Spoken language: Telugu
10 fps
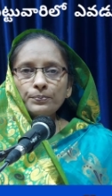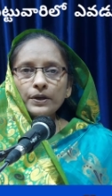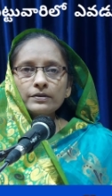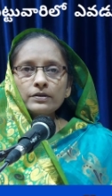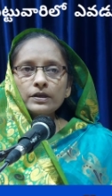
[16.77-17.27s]

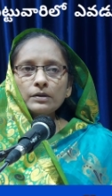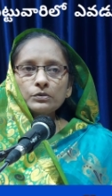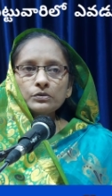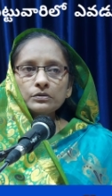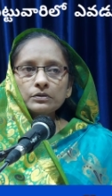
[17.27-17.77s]

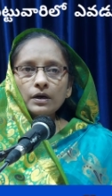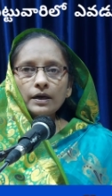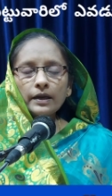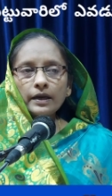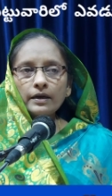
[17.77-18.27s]
ప్రతిదినము
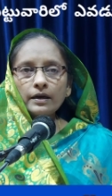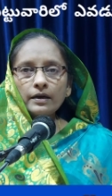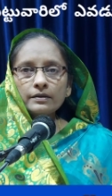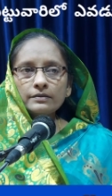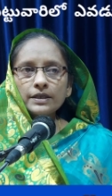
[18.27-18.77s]
అనేక
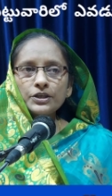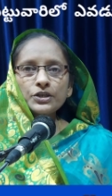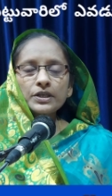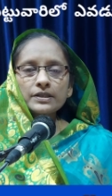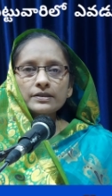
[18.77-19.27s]

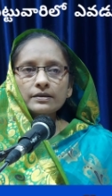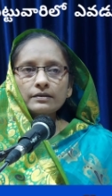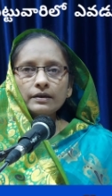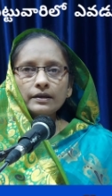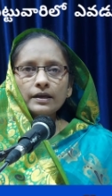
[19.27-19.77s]
డెసిషన్స్
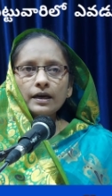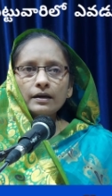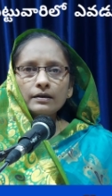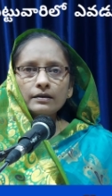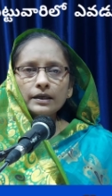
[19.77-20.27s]
లేదా
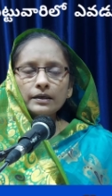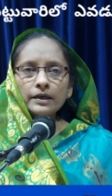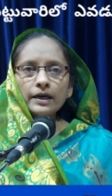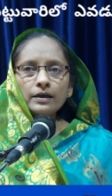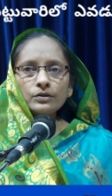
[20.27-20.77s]

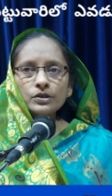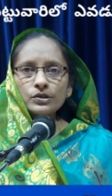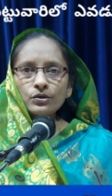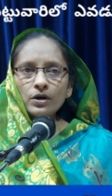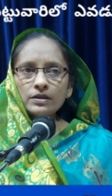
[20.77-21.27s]
నిర్ణయాలు
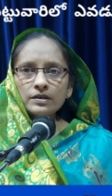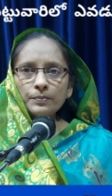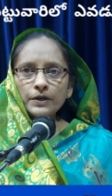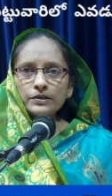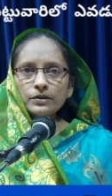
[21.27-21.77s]
తీసుకోవాల్సిన
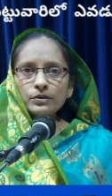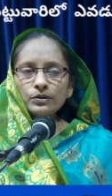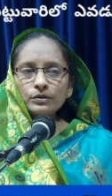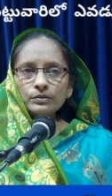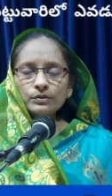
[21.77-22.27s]

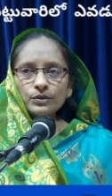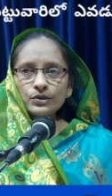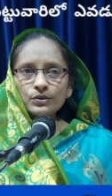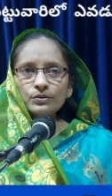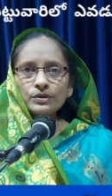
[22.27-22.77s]
పరిస్థితులు
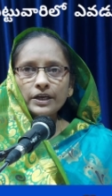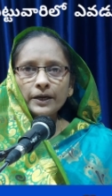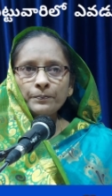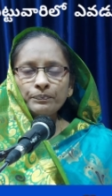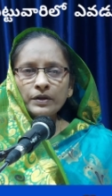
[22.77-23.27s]
వస్తూ
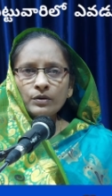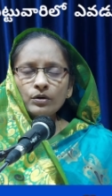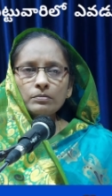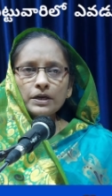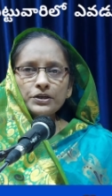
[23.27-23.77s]
ఉంటాయి
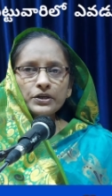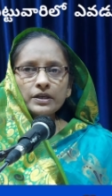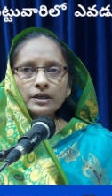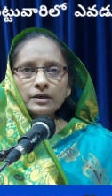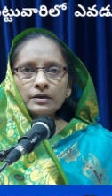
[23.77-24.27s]
ఒక మనిషి
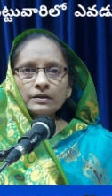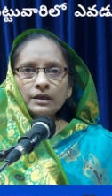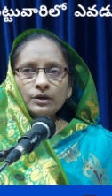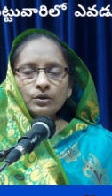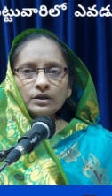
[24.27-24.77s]
అంట
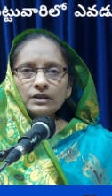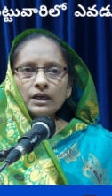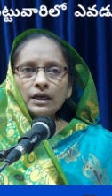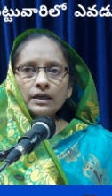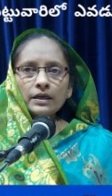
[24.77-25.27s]
ఒక
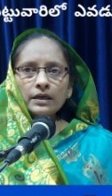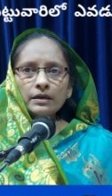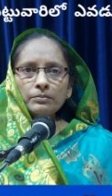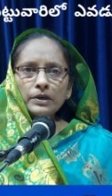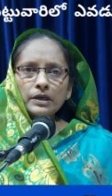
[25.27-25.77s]
దినానికి
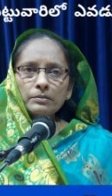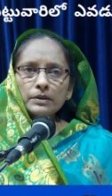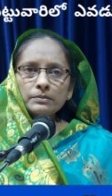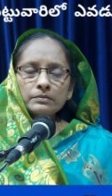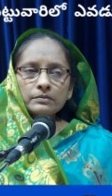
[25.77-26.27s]

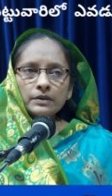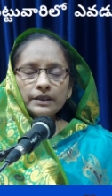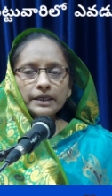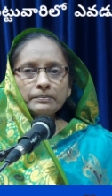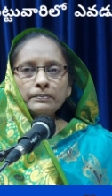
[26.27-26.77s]
మినిమం
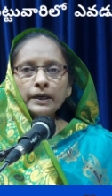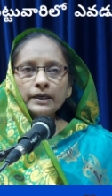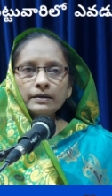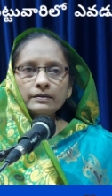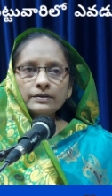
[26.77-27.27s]
డెబ్బై
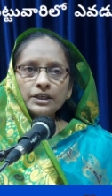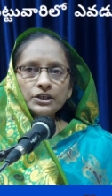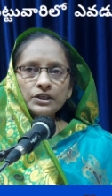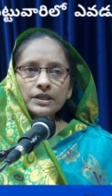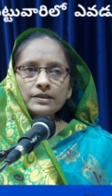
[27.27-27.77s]

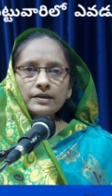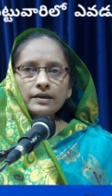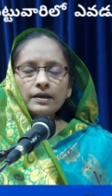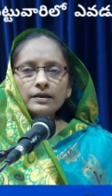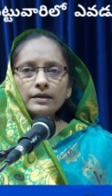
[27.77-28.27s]
డెసిషన్స్
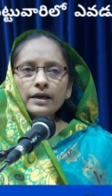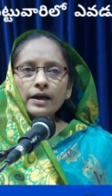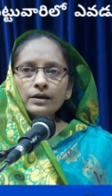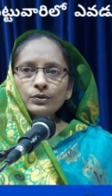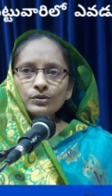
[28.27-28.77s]
లేదా
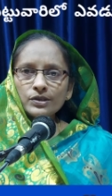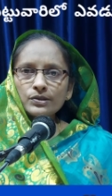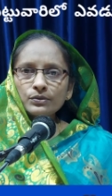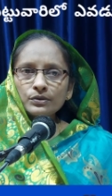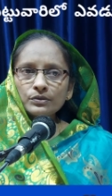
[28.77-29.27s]
నిర్ణయాలు
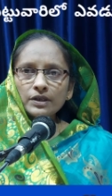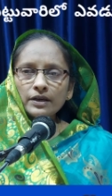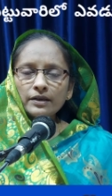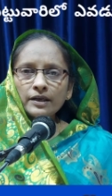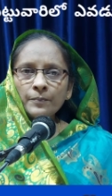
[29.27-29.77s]
తీసుకుంటూ
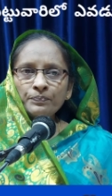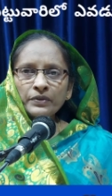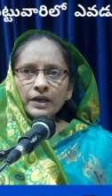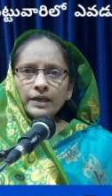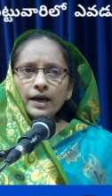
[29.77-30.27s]
ఉంటారంట
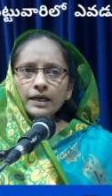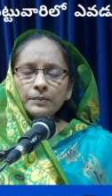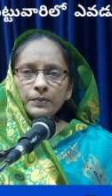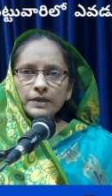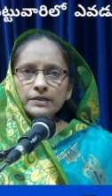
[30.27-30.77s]
ఇలాంటి
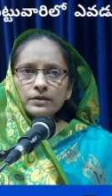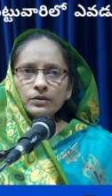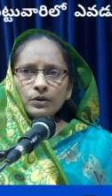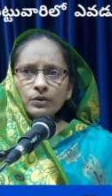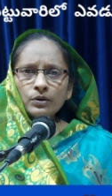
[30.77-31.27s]

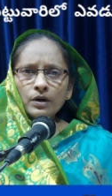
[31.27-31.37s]
పరిస్థితిలో